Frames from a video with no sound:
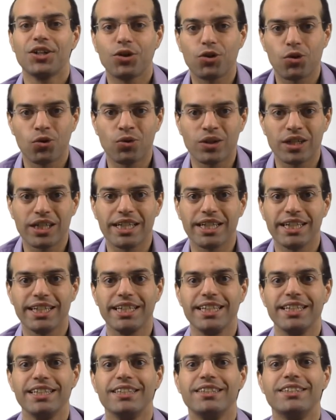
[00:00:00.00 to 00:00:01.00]

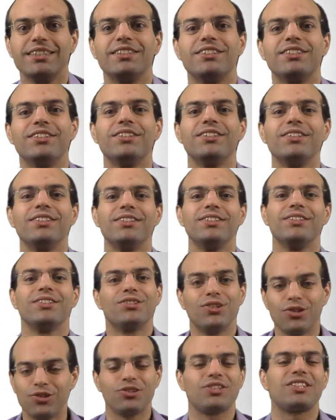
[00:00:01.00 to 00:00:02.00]
concret de,
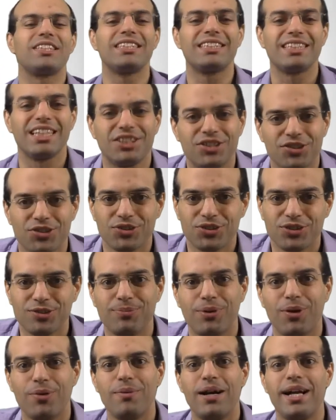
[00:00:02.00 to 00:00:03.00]
de l'utilisation d'une
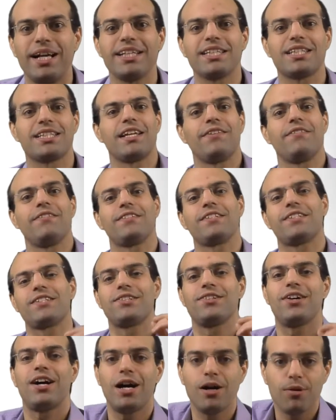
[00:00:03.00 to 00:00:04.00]
promesse, ça
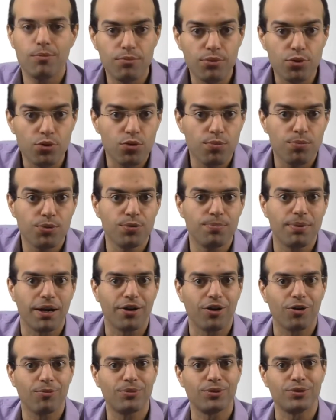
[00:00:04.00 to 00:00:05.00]
sera beaucoup plus
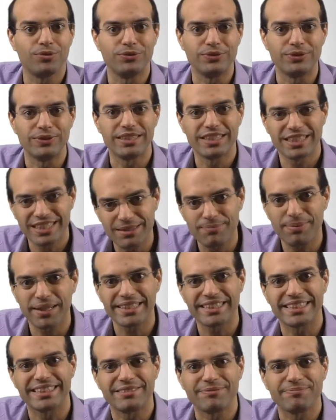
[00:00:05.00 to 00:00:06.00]
parlant pour vous. C'est
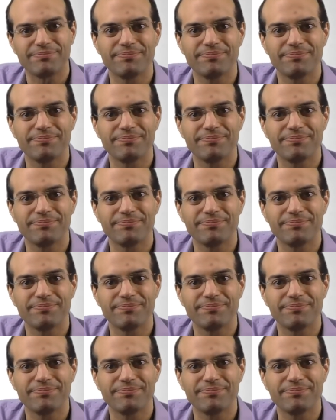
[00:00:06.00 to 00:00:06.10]
parti